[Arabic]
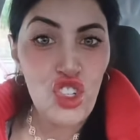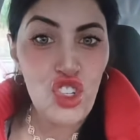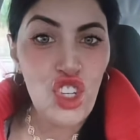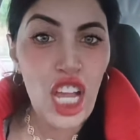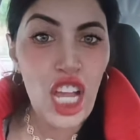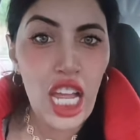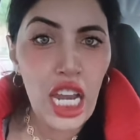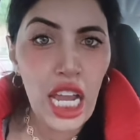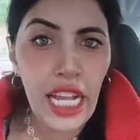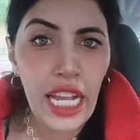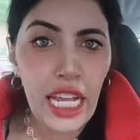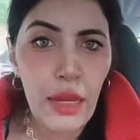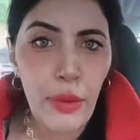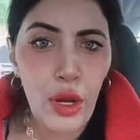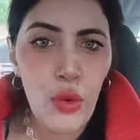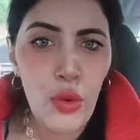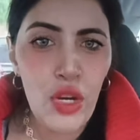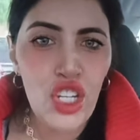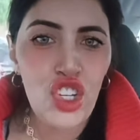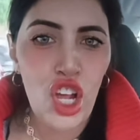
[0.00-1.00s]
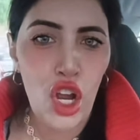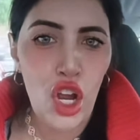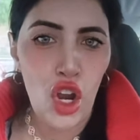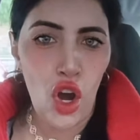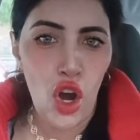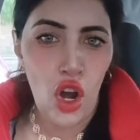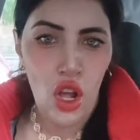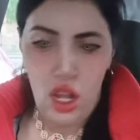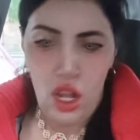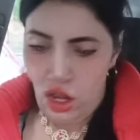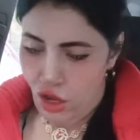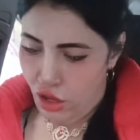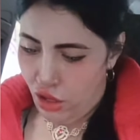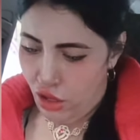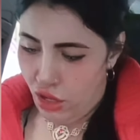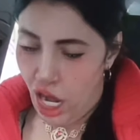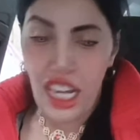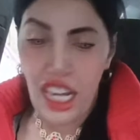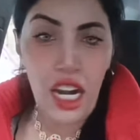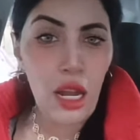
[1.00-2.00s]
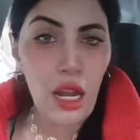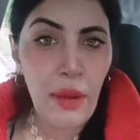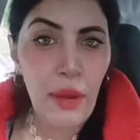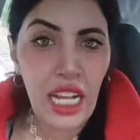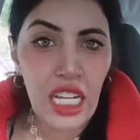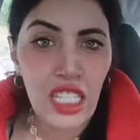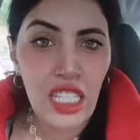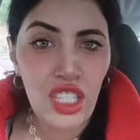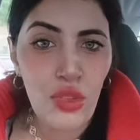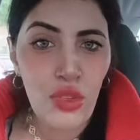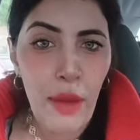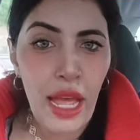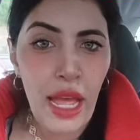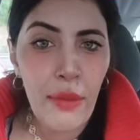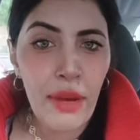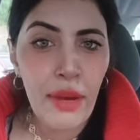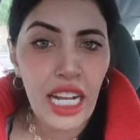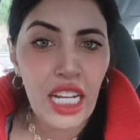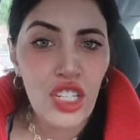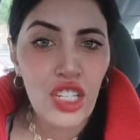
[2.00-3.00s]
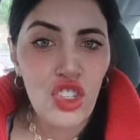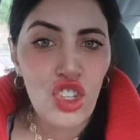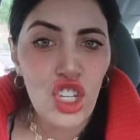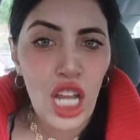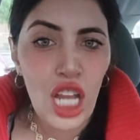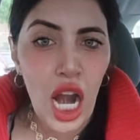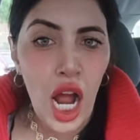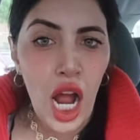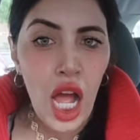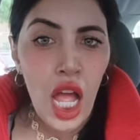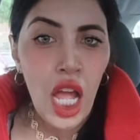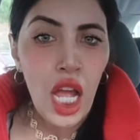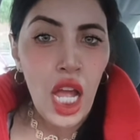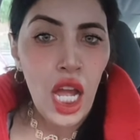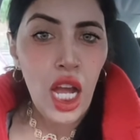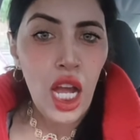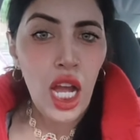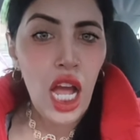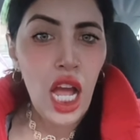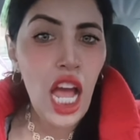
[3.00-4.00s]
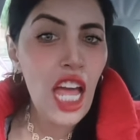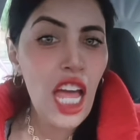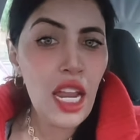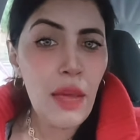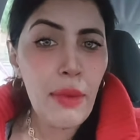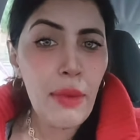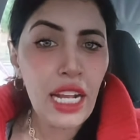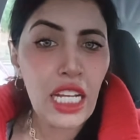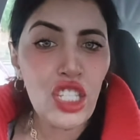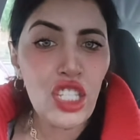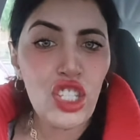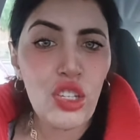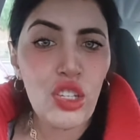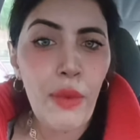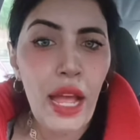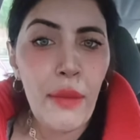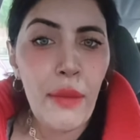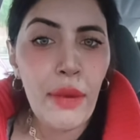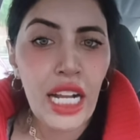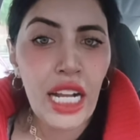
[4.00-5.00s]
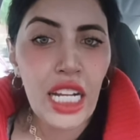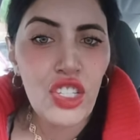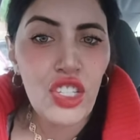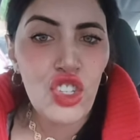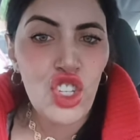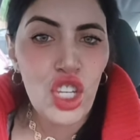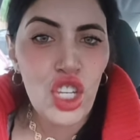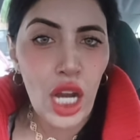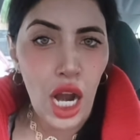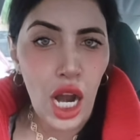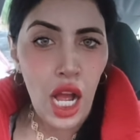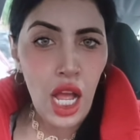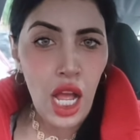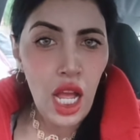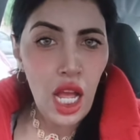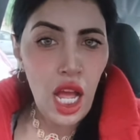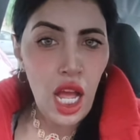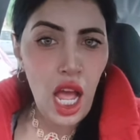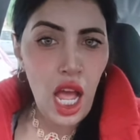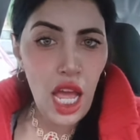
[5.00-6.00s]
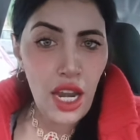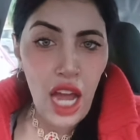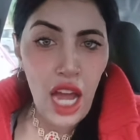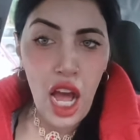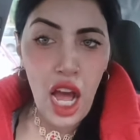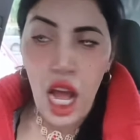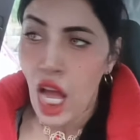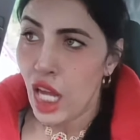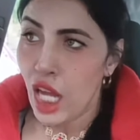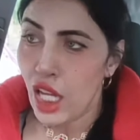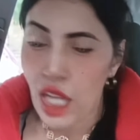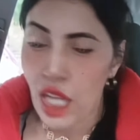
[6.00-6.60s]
الجهله كيبغيو يجهلو انا راه ما كنتباع ما كنتشرى انا ما كنتباع ما كنتشرى انا